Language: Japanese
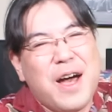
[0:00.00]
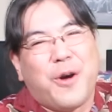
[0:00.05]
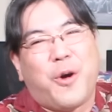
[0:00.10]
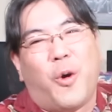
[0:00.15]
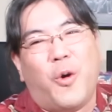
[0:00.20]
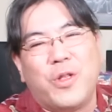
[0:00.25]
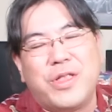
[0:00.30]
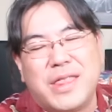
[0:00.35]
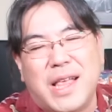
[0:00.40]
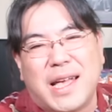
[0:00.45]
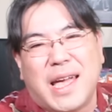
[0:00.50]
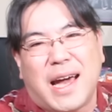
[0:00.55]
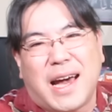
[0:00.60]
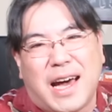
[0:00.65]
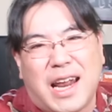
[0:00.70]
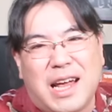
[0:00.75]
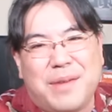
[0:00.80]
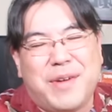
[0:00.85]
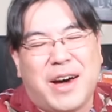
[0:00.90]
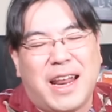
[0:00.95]
こんだけ
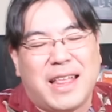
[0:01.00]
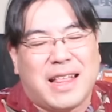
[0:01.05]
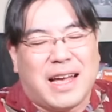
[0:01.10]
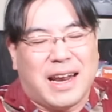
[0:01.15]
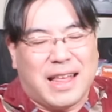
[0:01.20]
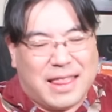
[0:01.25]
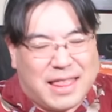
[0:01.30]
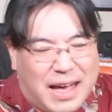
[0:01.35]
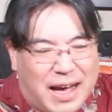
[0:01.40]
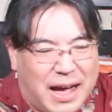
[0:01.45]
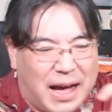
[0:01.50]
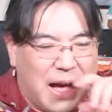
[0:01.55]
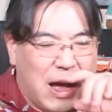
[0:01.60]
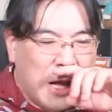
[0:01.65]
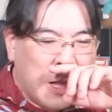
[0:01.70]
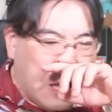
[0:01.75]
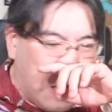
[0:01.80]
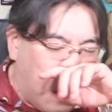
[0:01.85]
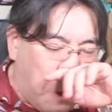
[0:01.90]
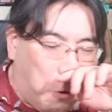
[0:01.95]
絡まれたらさ、
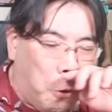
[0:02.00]
ね、